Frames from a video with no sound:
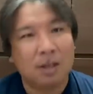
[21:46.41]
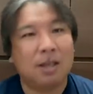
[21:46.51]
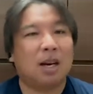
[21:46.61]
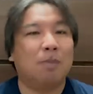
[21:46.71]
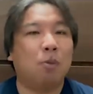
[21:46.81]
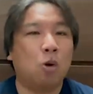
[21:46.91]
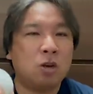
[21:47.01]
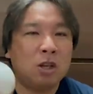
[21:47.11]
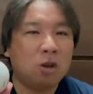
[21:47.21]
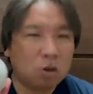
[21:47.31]
だから
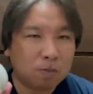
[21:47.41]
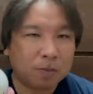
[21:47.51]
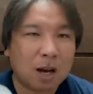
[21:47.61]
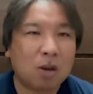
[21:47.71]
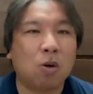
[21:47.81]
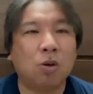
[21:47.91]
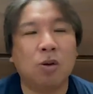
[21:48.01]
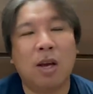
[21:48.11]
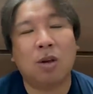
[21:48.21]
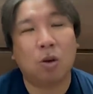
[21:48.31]
ボールによる各国
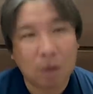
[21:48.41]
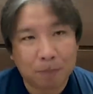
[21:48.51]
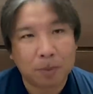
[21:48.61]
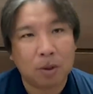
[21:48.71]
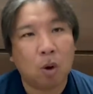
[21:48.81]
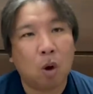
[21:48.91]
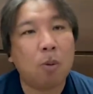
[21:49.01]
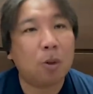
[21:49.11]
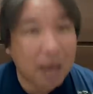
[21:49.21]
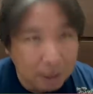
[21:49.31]
の影響はほ
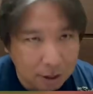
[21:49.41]
ぼない。